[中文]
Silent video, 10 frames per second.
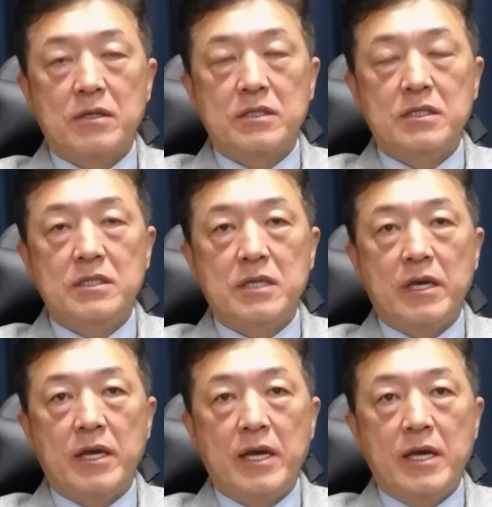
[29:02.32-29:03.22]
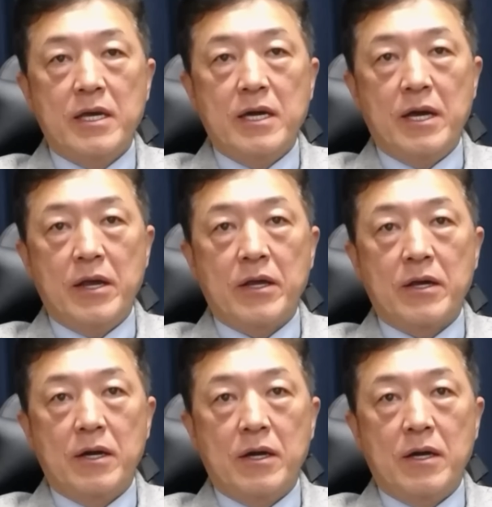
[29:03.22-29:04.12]
季节，还有一
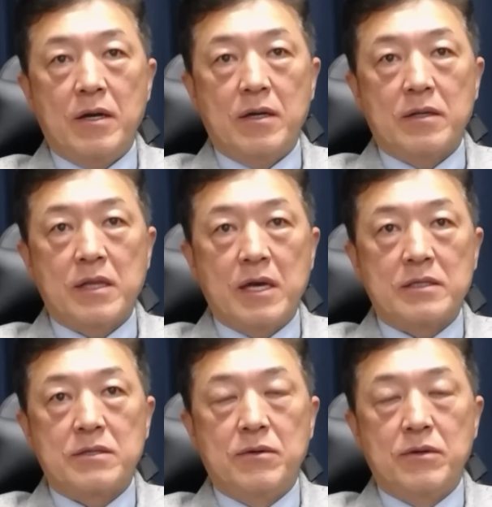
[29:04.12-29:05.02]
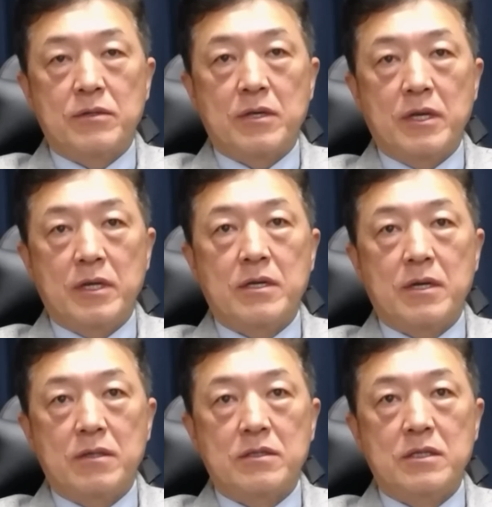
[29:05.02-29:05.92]
个。那时候的一
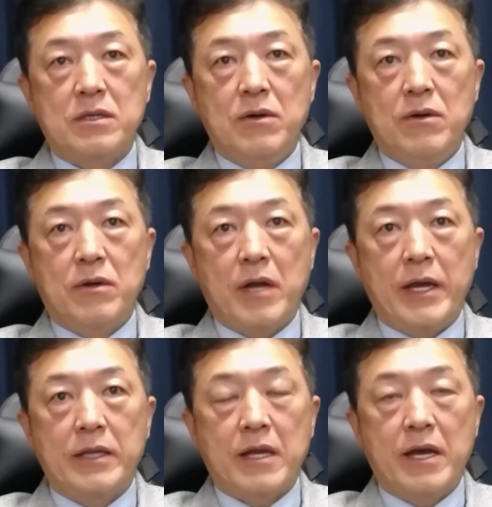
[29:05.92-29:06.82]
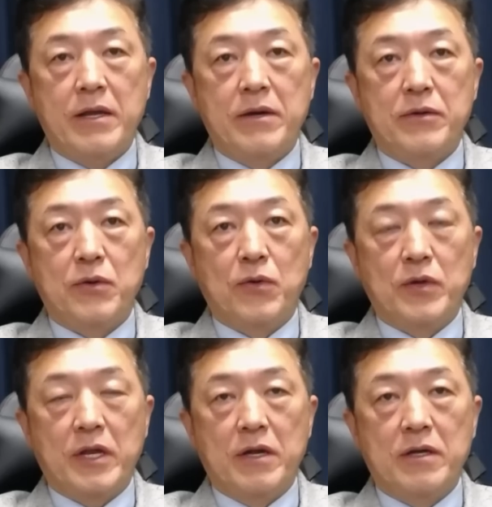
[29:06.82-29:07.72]
个气候来，它要用
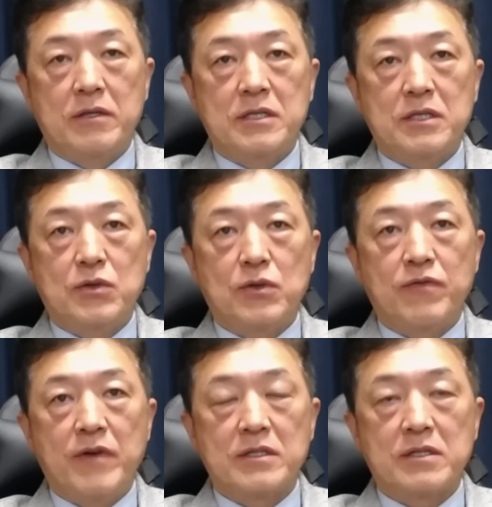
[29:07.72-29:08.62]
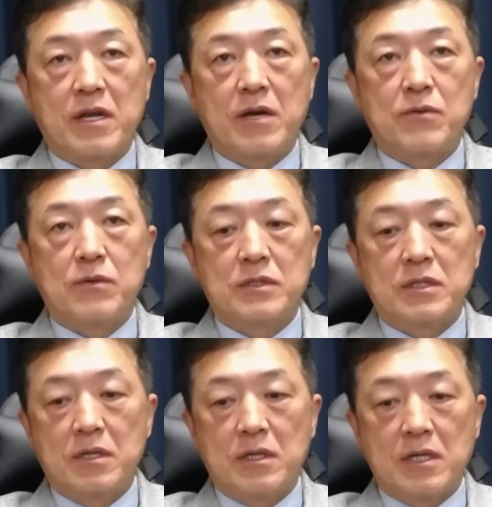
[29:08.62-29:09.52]
一个气球的方式要攻击
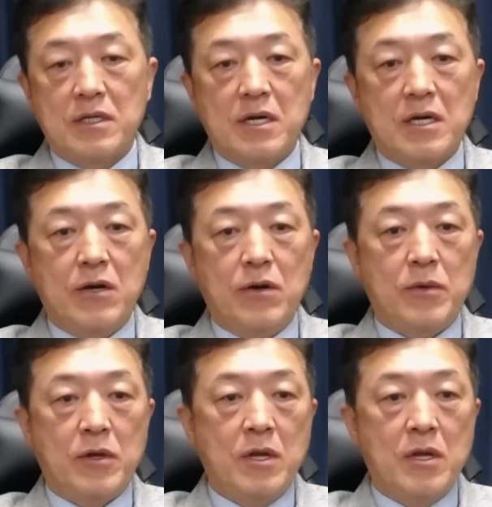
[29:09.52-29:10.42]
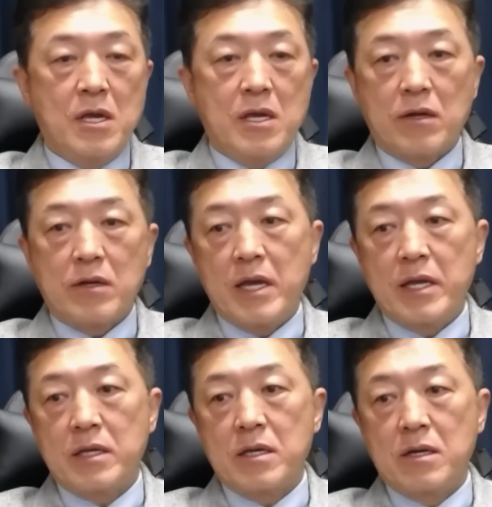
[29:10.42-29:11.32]
的。但是刚刚我们要看
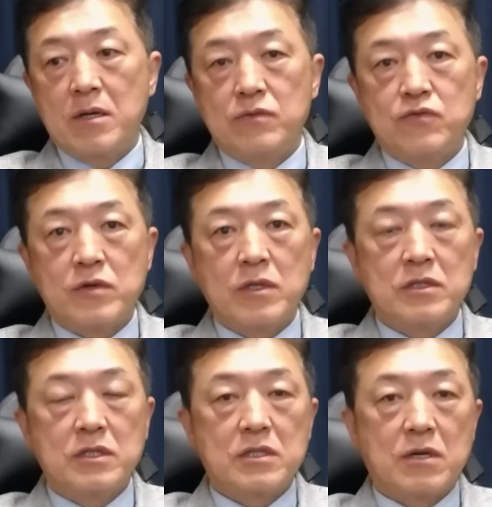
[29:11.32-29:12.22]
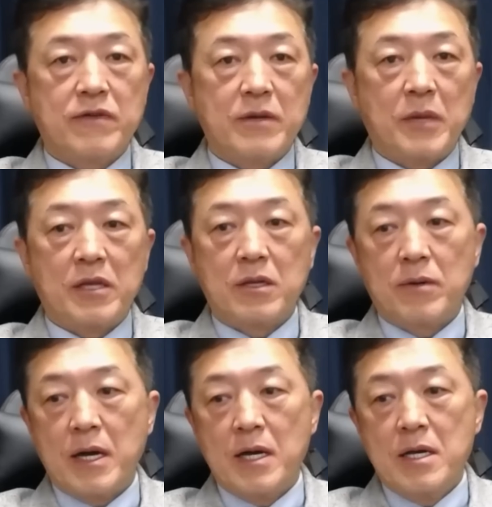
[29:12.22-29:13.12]
一个无人机这个方面的
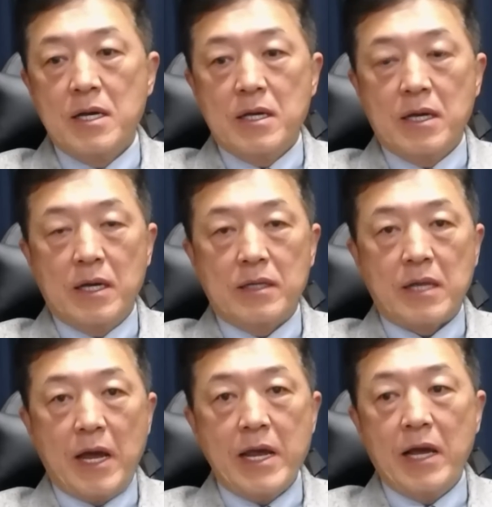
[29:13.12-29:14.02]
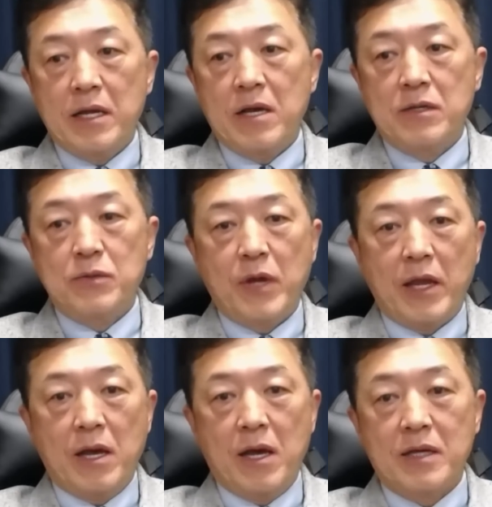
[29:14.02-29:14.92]
话，嗯，呃，台海很
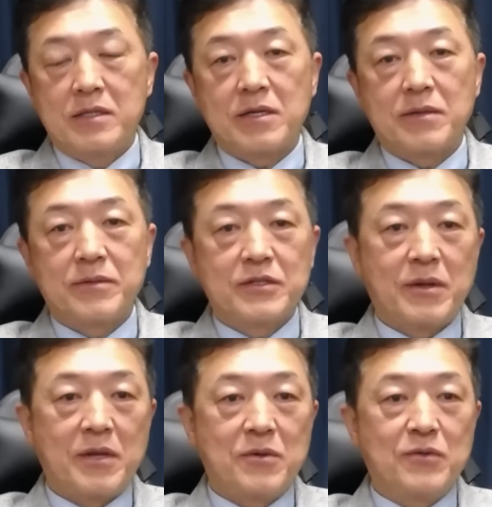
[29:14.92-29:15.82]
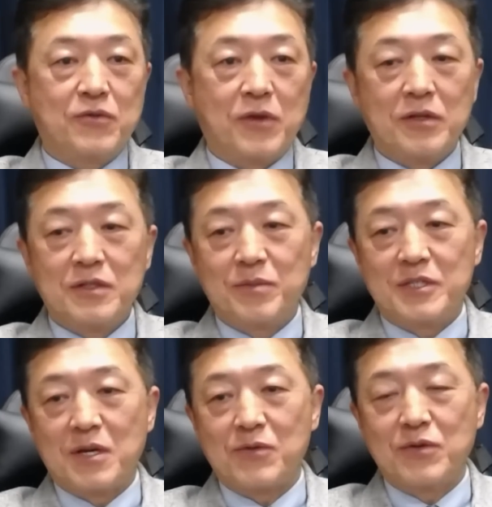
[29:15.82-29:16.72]
远啊，这个资源用无人机比
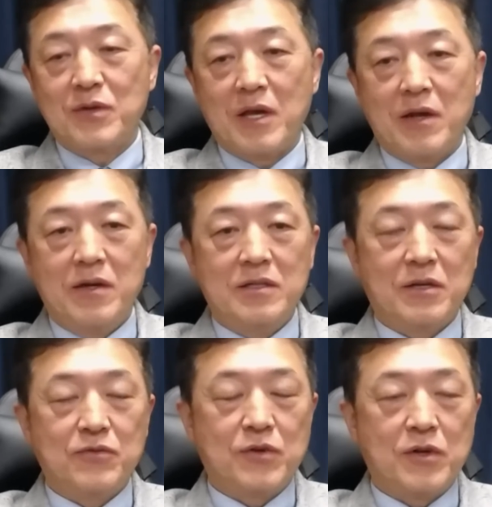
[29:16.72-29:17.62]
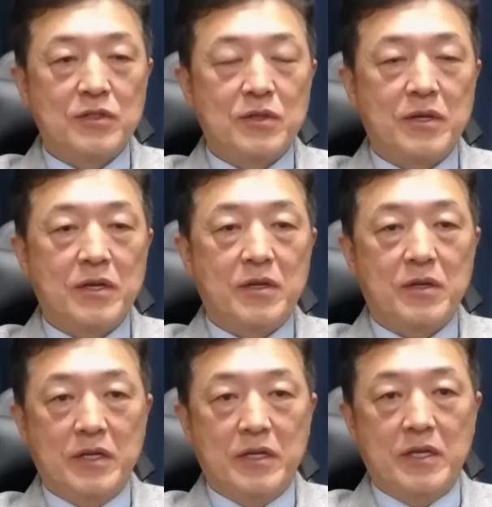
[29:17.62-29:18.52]
较困难，而且无人
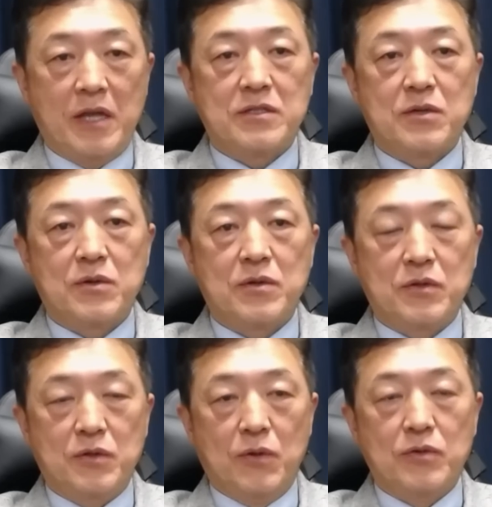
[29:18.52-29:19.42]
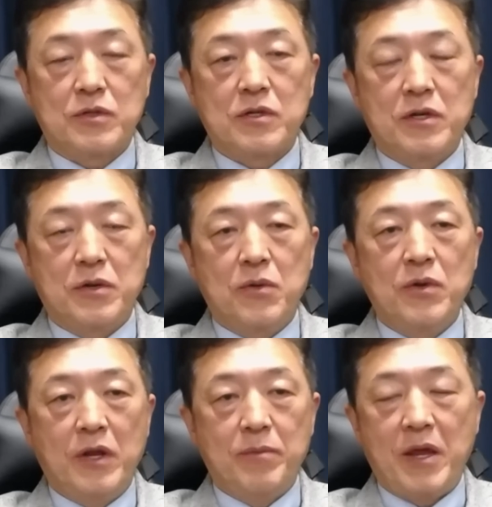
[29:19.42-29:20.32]
机也是有时可以
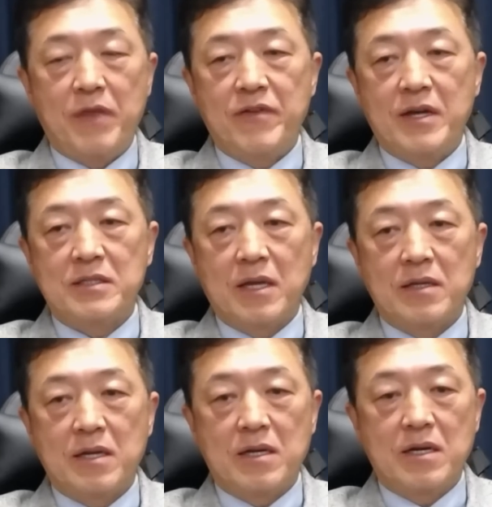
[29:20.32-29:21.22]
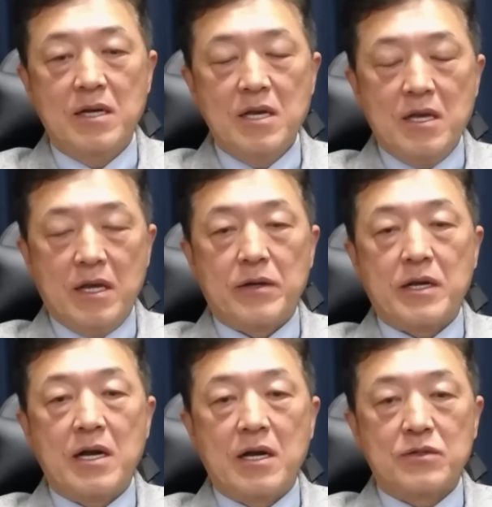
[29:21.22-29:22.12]
容易被发现。但是，呃，
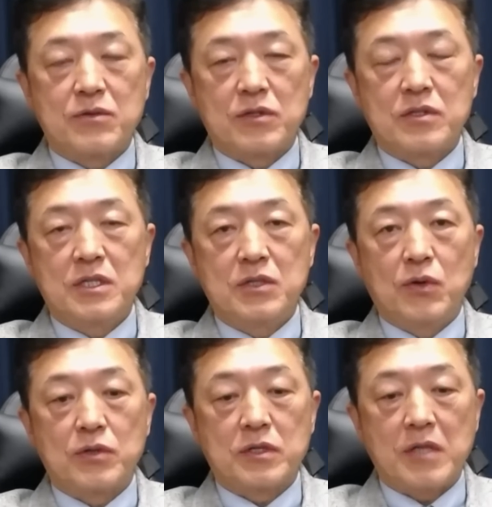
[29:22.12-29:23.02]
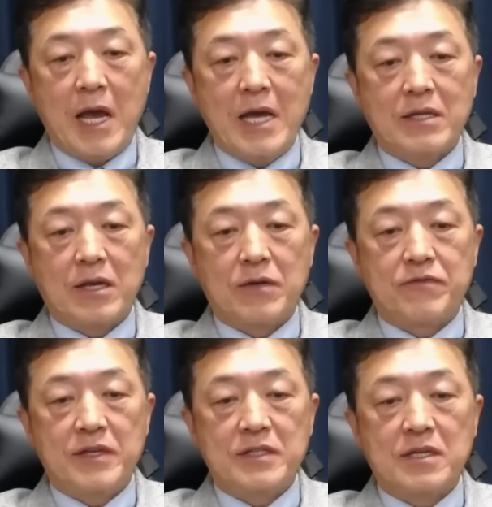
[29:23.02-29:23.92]
刚刚说的气球的它的一个
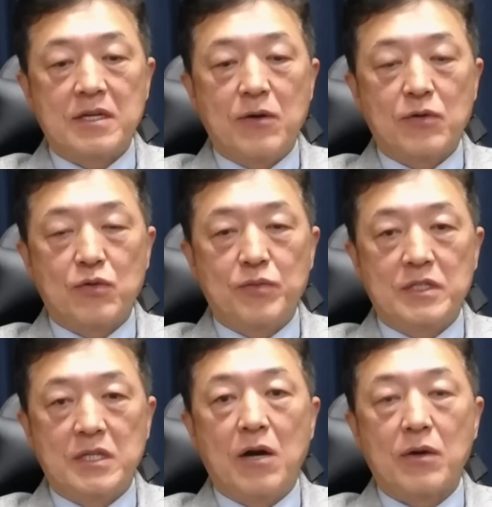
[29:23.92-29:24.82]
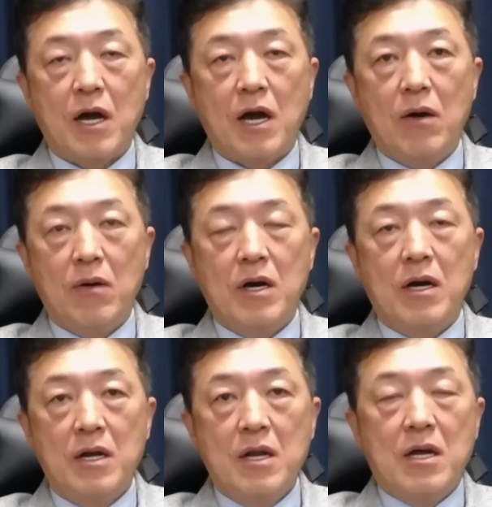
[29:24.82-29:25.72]
飞行高度比较高
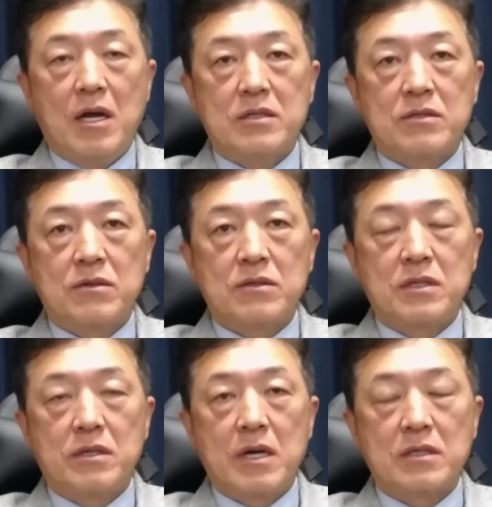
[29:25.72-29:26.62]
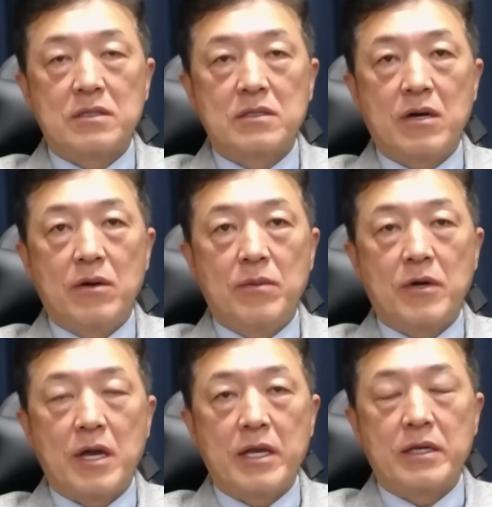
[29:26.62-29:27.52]
啊，呃，这种情况就像我们
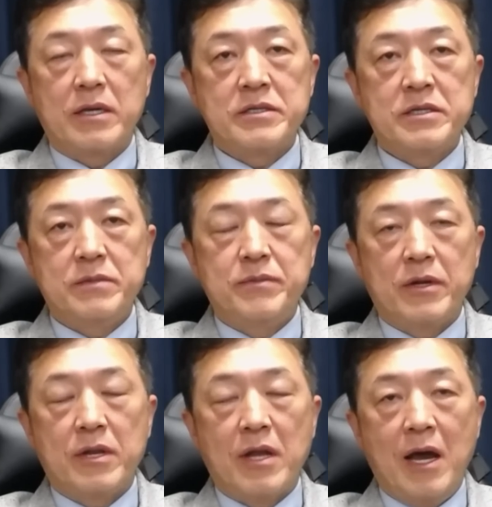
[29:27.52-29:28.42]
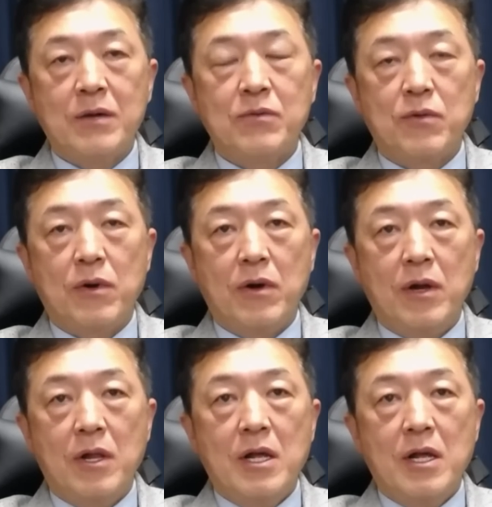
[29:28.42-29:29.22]
看一个日本、韩国。